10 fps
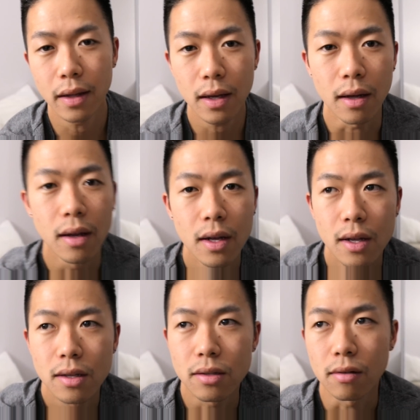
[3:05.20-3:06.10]
で
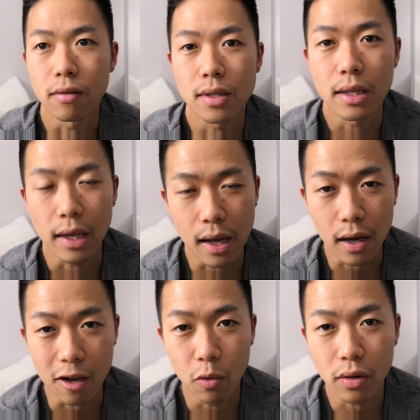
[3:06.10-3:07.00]
その性的関
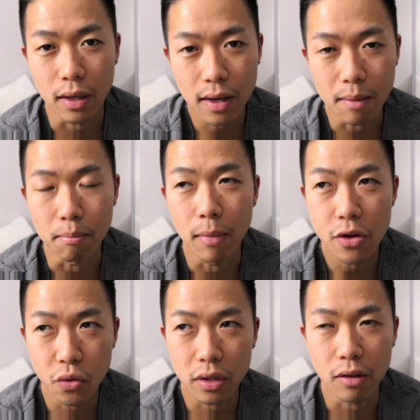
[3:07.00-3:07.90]
係を持ったら魔
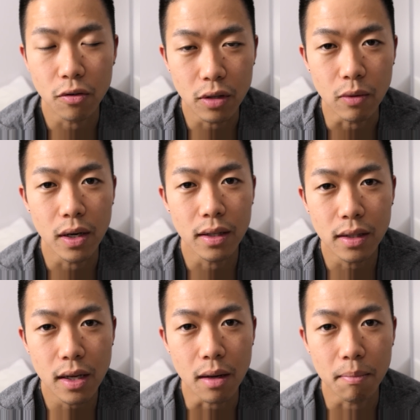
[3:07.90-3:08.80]
女っていうふうに言われ
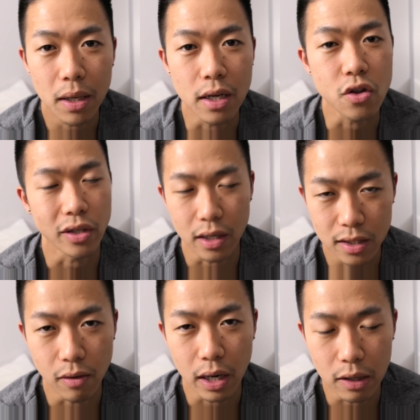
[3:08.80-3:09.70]
てパニッシュされて
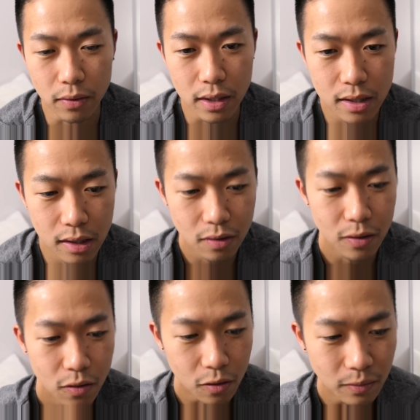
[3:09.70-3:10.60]
たわけなぜかとい
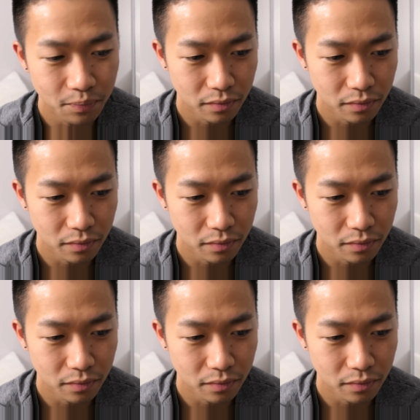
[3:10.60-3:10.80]
うと